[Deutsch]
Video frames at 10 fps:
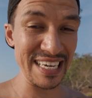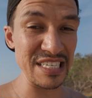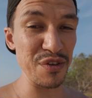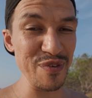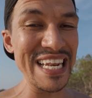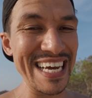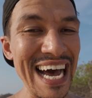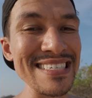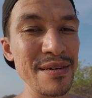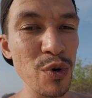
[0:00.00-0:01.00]
sind richtig viele
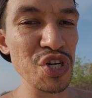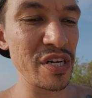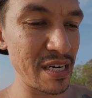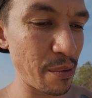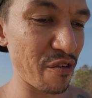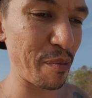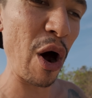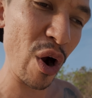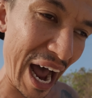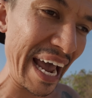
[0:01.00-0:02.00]
krasse Muscheln, aber wir
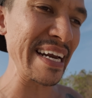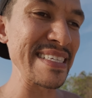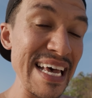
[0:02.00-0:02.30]
brauchen eine